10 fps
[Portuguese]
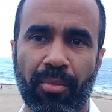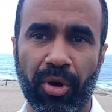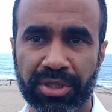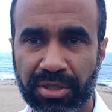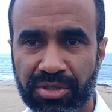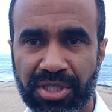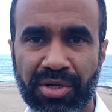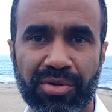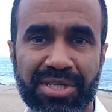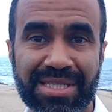Portanto,
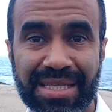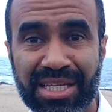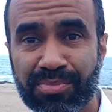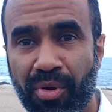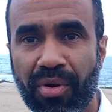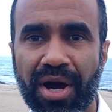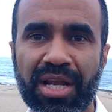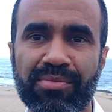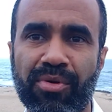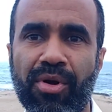senhores, de bom
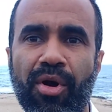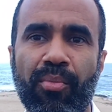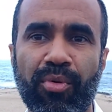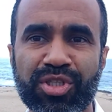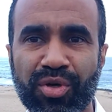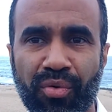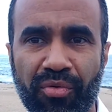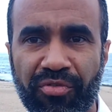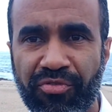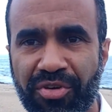ânimo, pois eu
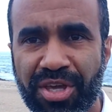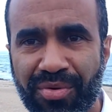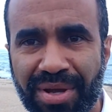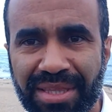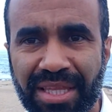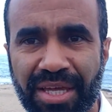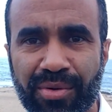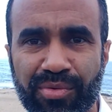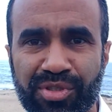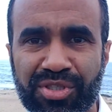confio em
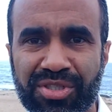Deus,